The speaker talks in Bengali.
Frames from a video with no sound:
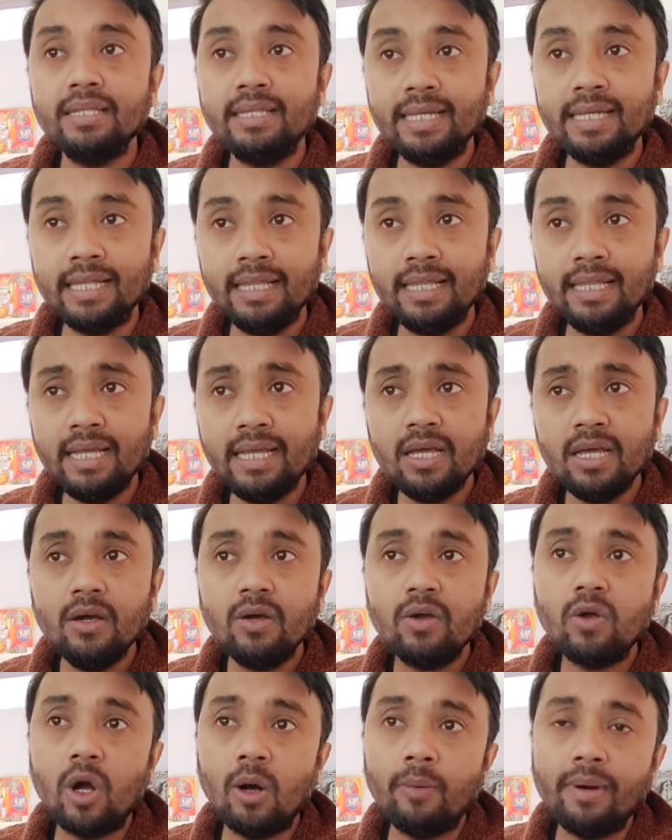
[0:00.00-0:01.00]
দিল্লি
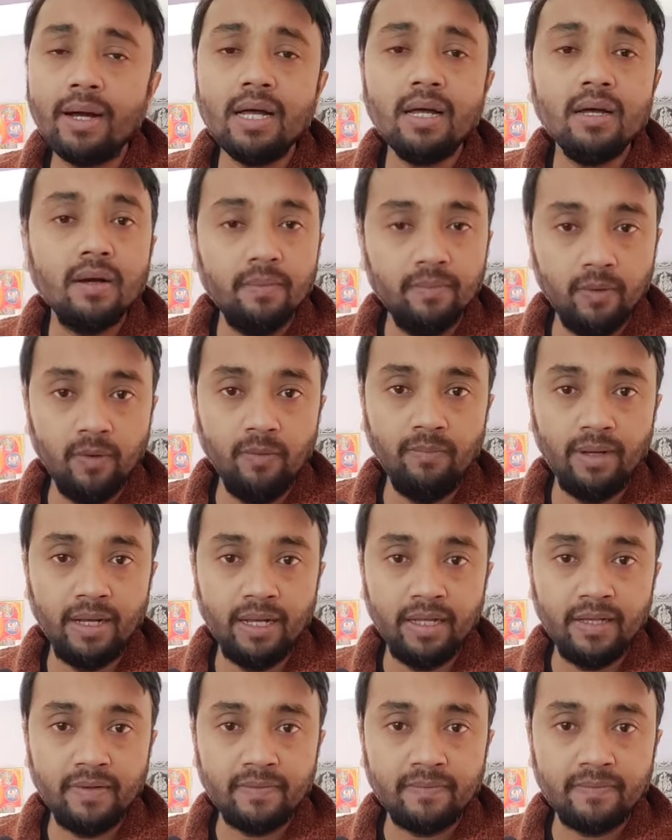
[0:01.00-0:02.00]
কমা মুম্বাই
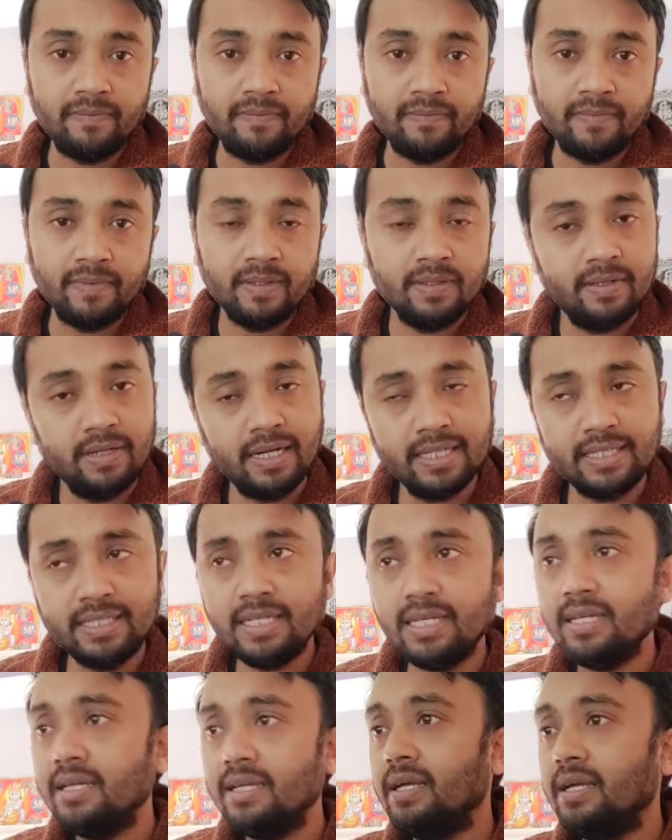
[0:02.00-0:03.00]
ঠিক আছে
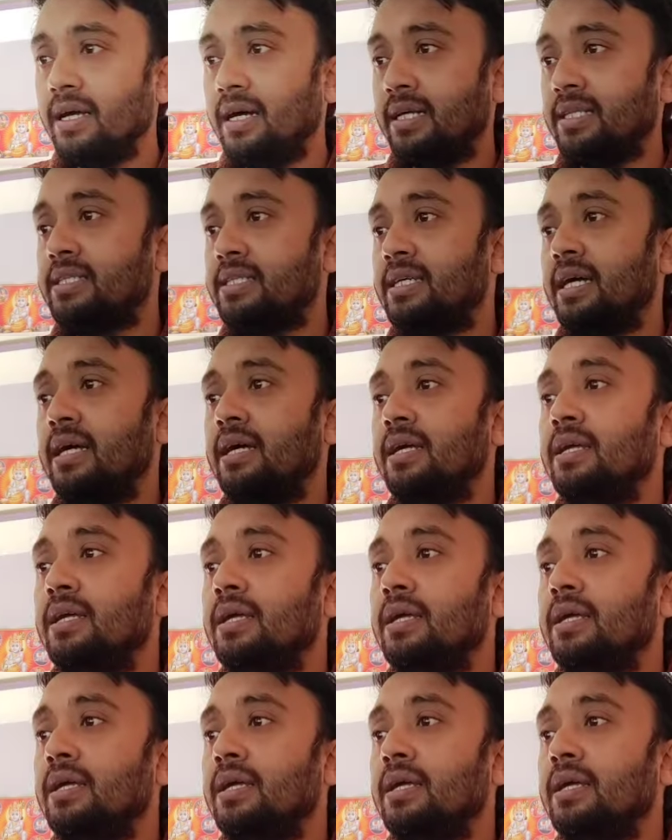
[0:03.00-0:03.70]
আচ্ছা